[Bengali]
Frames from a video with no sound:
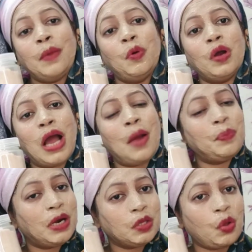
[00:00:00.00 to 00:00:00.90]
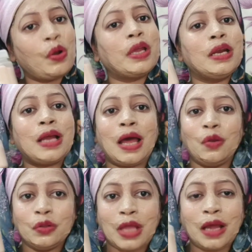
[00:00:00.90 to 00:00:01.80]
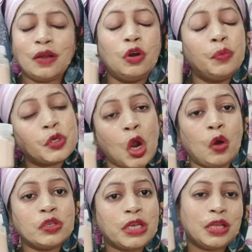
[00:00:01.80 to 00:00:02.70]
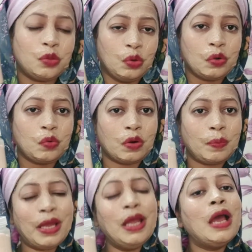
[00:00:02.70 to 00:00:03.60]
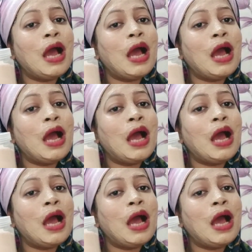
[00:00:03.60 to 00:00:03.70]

এবং আপনার ত্বকের কালো দাগ খুব সহজেই দূর করবে